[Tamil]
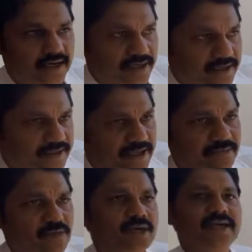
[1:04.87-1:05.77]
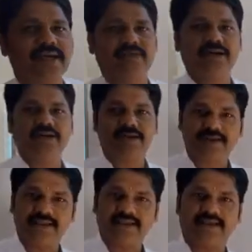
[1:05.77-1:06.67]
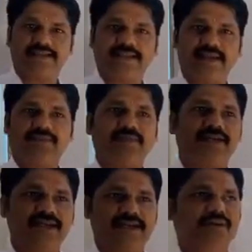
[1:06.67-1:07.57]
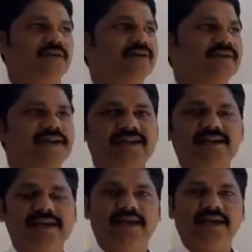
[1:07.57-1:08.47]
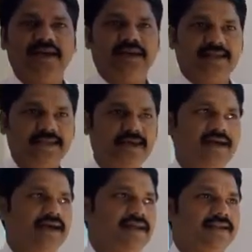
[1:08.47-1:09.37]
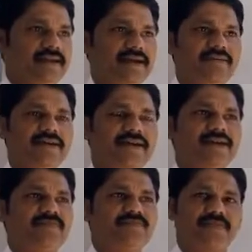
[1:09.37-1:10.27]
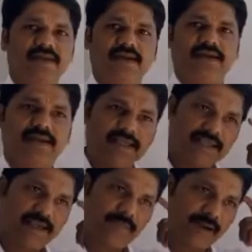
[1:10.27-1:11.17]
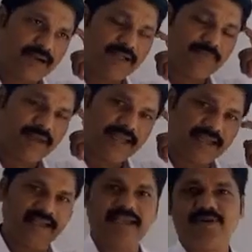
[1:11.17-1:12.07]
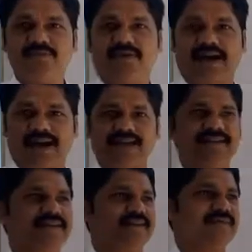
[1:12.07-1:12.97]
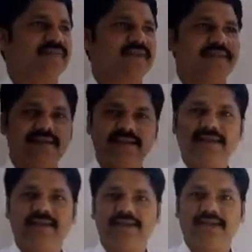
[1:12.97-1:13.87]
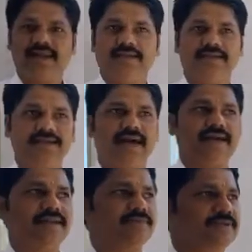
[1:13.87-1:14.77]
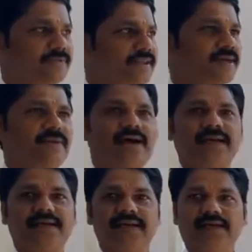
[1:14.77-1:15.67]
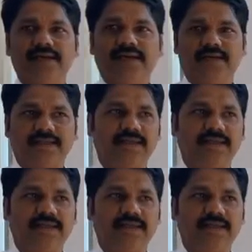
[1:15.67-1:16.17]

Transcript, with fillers: இதை முன்னெடுக்க வேண்டும் என்று இந்த இடத்திலே கேட்டுக்கொள்கின்றேன் இந்த நிகழ்வுக்கு இந்த பங்களிப்பிலே என்னையும் அழைத்து இதிலே இந்த இந்து நாகரிகம் சம்பந்தமான இந்த